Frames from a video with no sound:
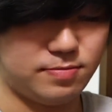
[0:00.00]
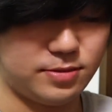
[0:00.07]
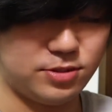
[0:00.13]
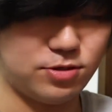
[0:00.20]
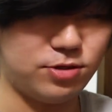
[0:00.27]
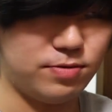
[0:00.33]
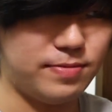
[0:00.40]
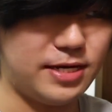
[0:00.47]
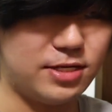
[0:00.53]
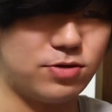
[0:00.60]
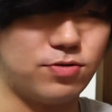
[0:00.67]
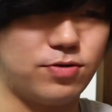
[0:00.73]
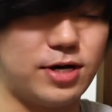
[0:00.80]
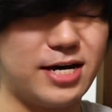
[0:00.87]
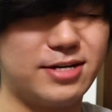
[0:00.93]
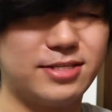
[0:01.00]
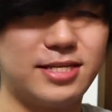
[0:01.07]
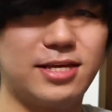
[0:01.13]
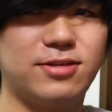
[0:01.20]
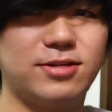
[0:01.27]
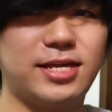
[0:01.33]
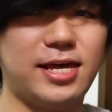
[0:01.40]
その前にこうある
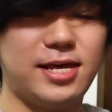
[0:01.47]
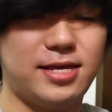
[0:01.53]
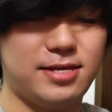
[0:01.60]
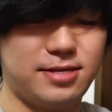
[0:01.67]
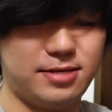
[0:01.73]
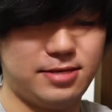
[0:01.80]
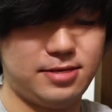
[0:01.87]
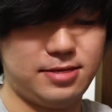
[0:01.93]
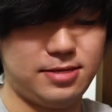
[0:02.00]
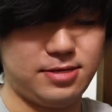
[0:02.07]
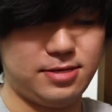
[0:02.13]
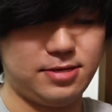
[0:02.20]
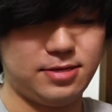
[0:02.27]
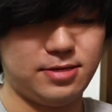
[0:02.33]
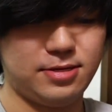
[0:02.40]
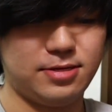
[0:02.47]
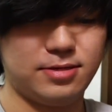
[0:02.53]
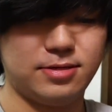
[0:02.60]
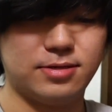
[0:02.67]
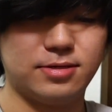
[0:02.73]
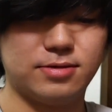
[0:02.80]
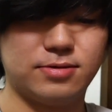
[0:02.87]
程度ね
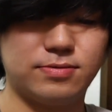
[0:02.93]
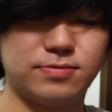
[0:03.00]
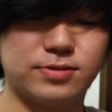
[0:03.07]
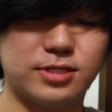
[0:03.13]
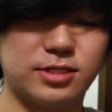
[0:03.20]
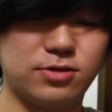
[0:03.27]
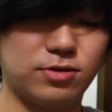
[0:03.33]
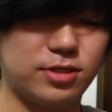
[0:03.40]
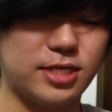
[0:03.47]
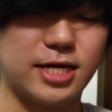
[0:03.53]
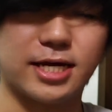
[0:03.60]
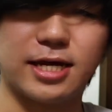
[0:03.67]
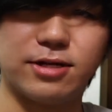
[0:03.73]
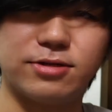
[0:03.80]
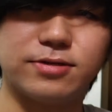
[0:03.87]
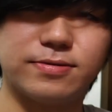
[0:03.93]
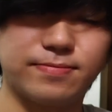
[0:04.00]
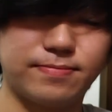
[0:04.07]
拭き取ってあげる